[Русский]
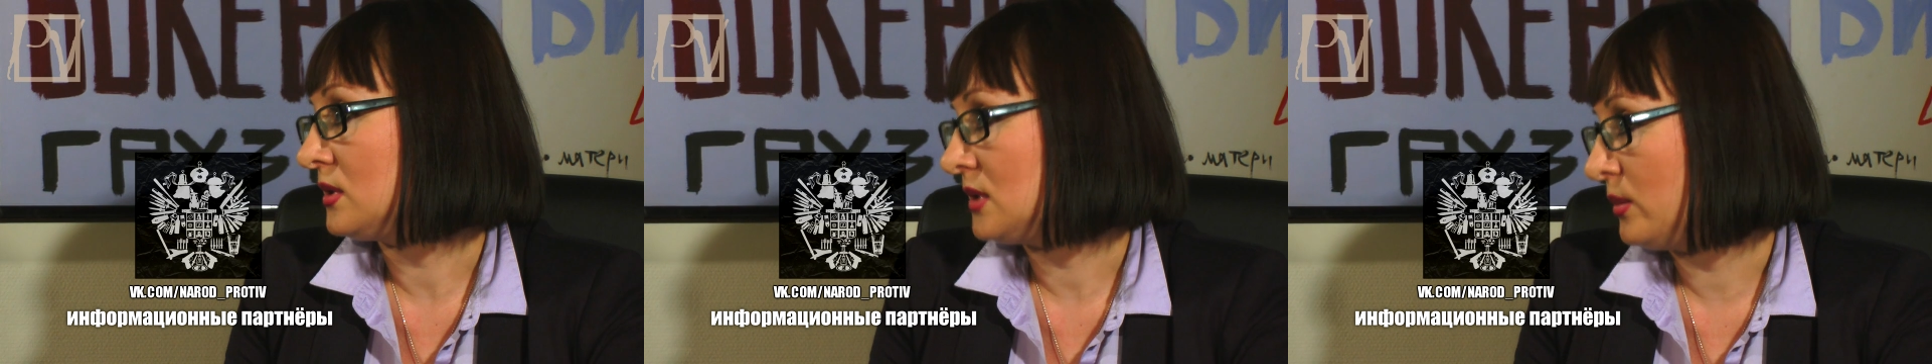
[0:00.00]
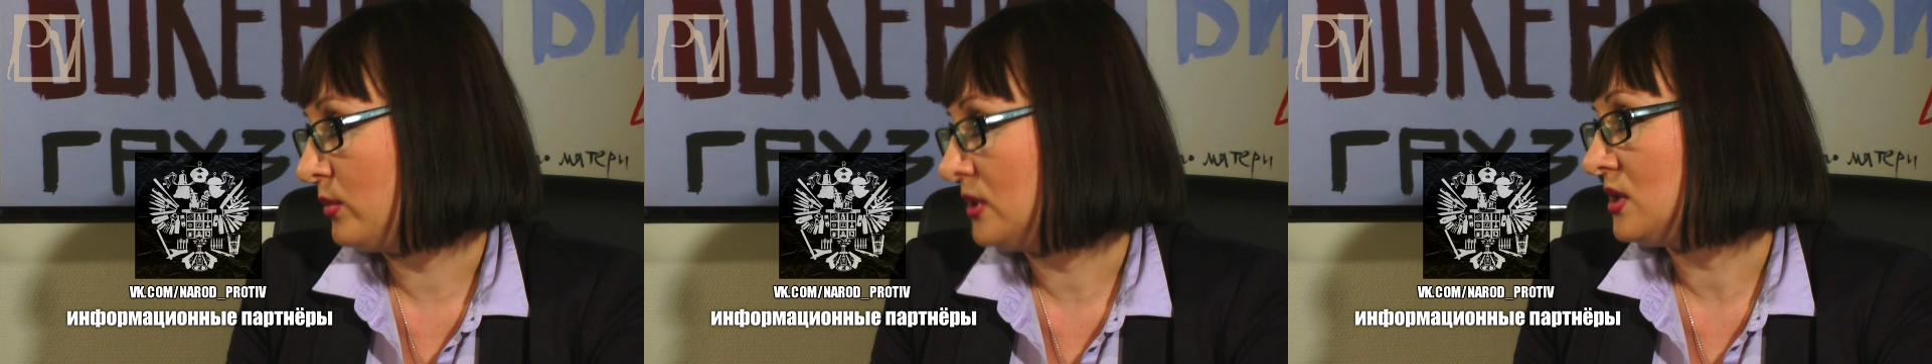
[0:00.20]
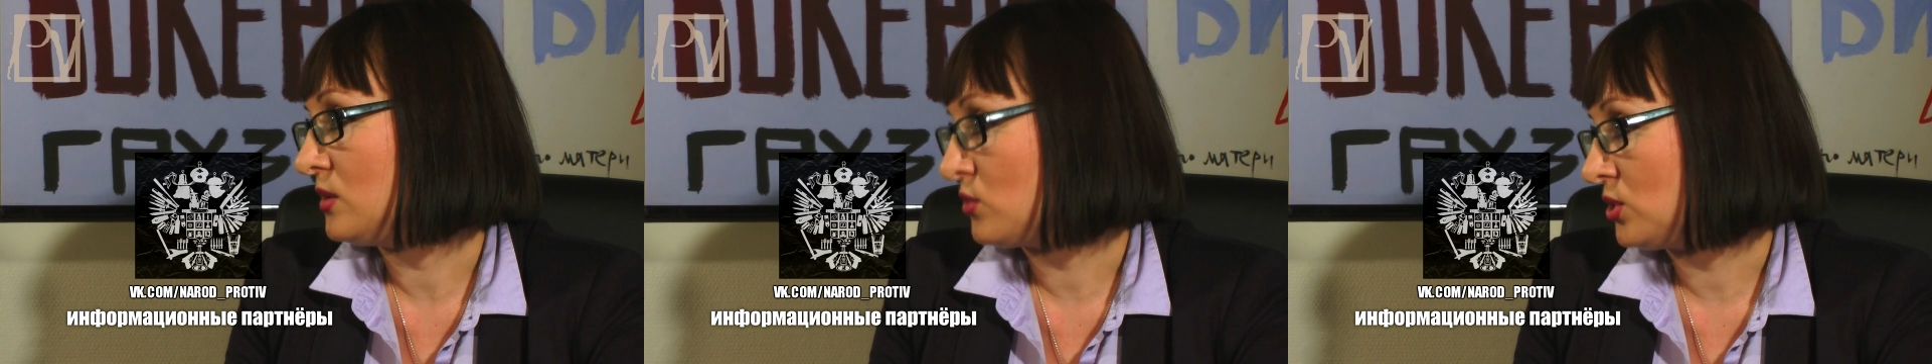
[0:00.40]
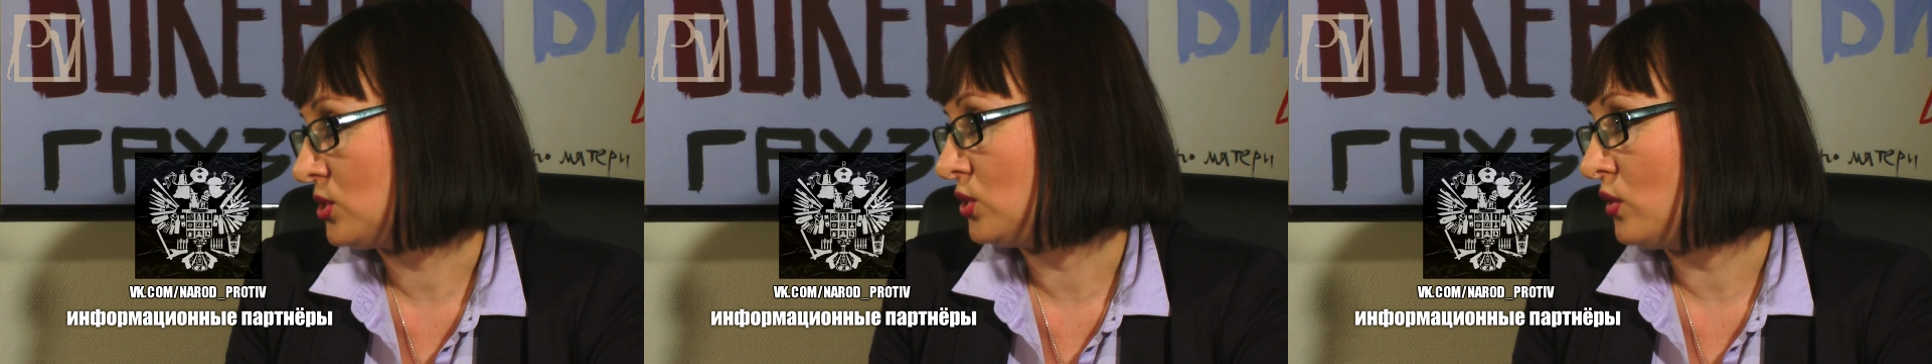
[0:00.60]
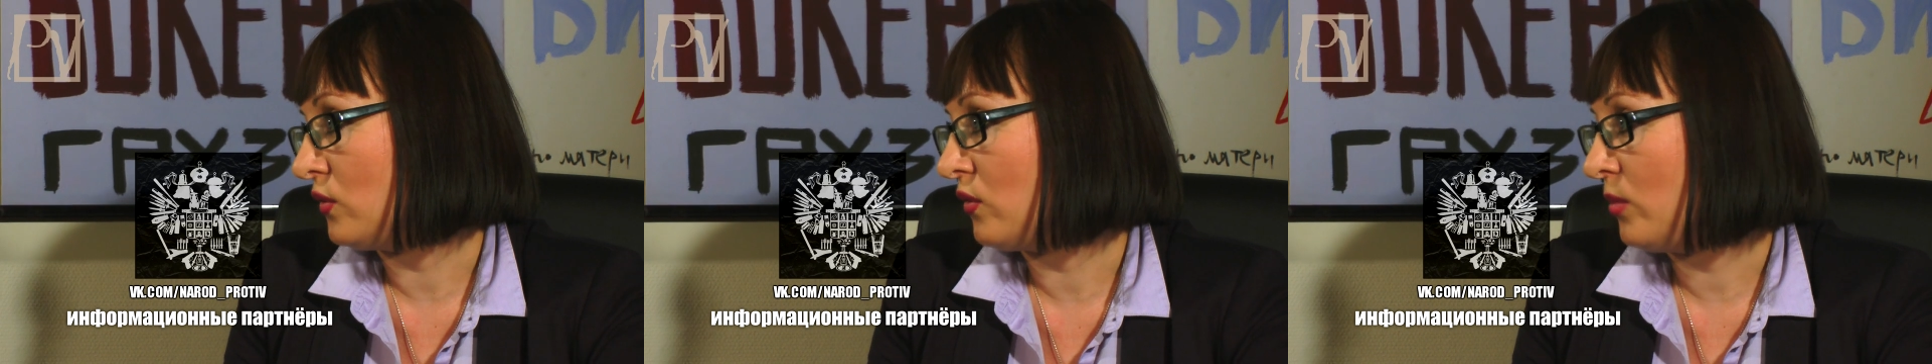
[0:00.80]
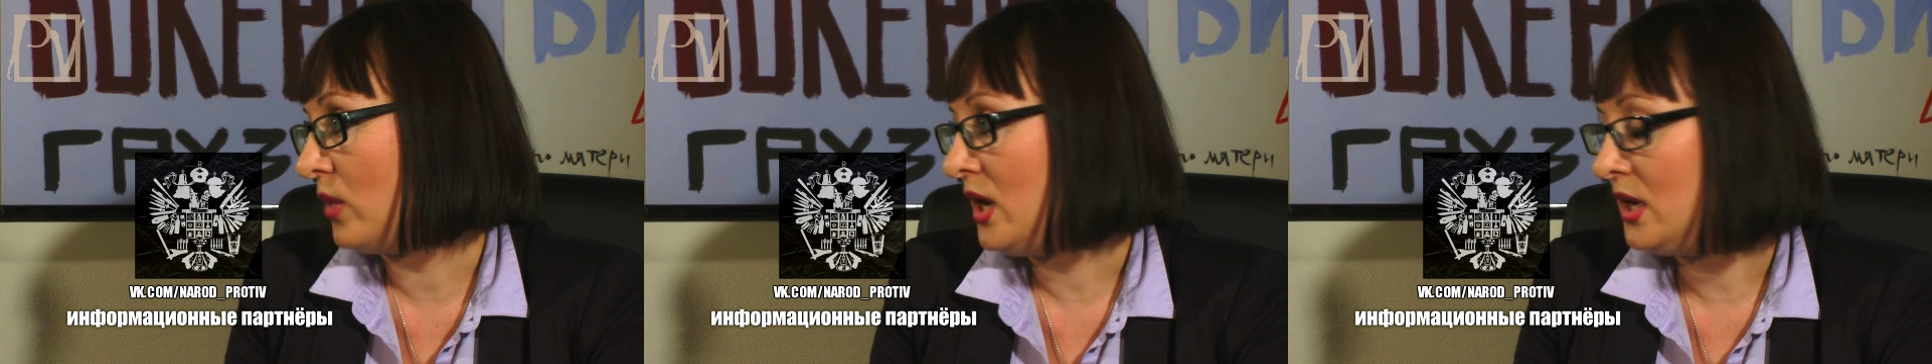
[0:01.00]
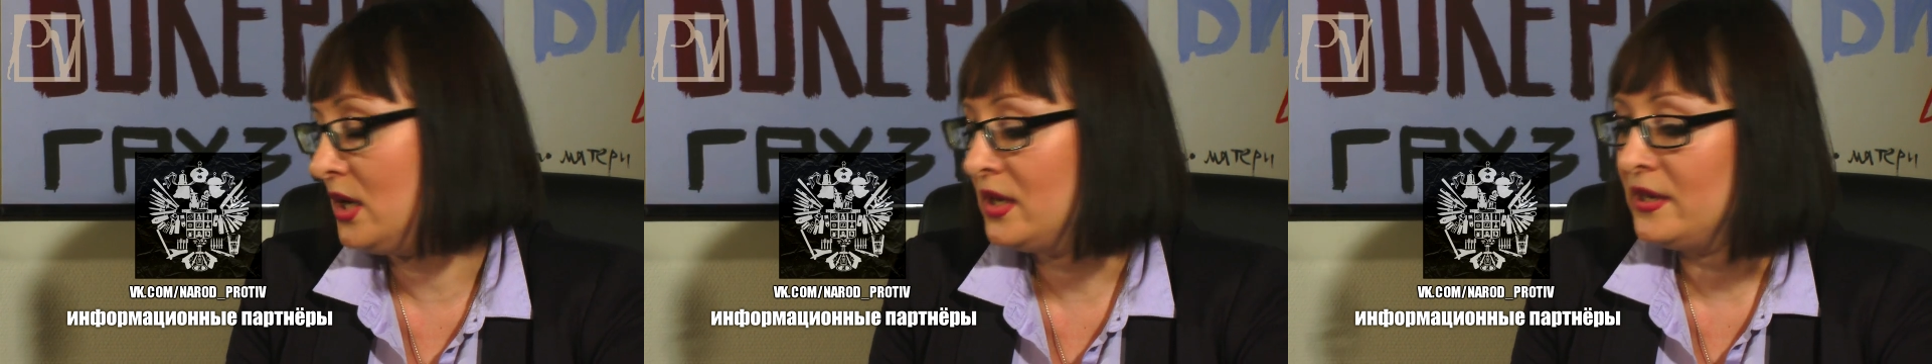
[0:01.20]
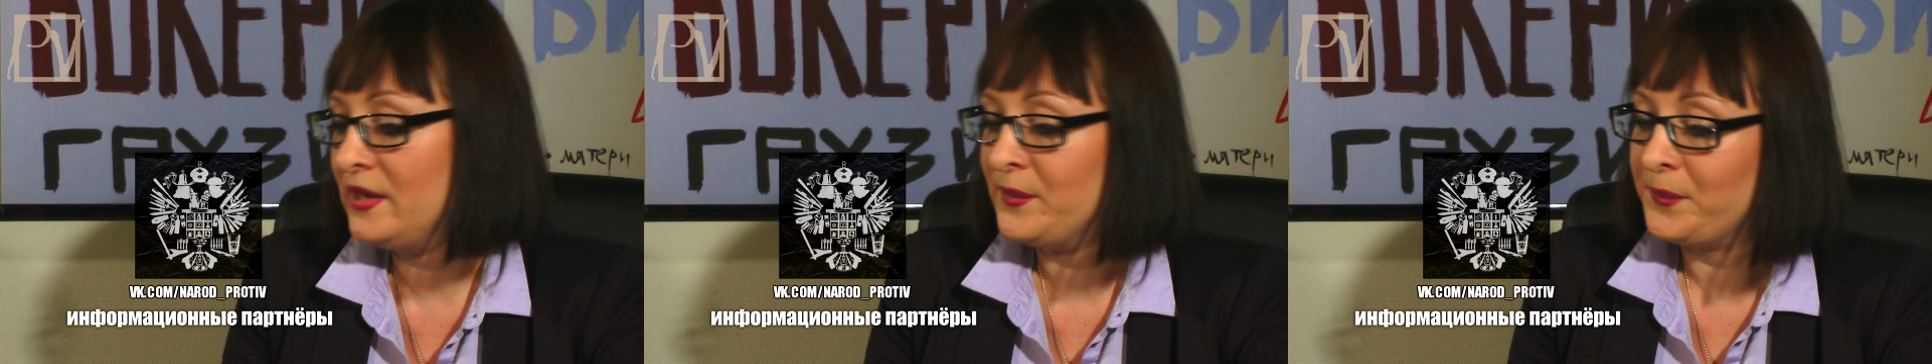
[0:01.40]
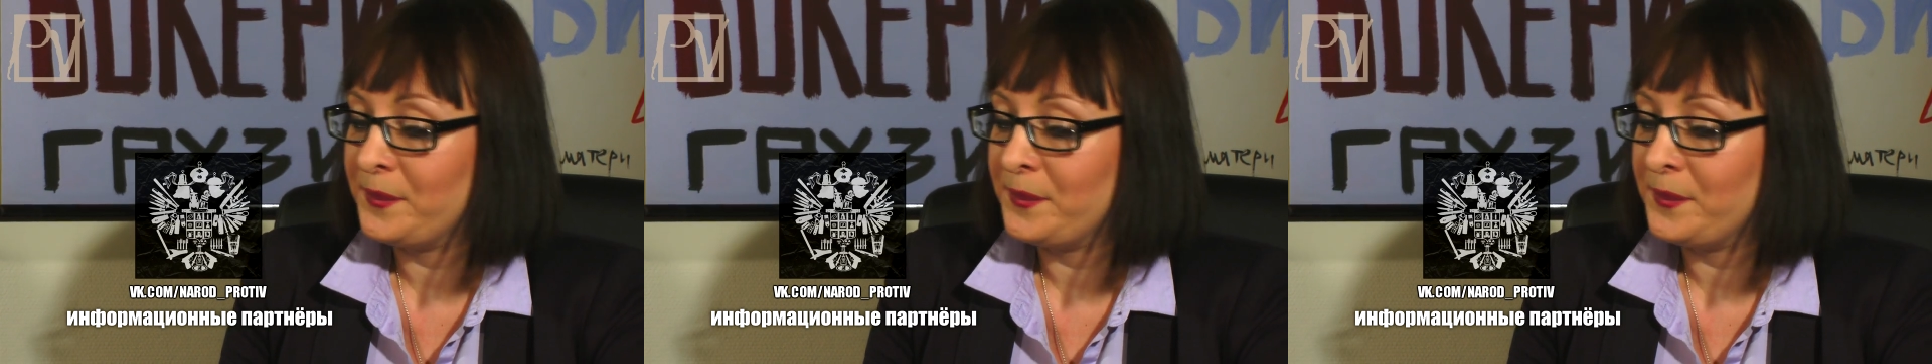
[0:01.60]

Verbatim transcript: событиям 6 мая.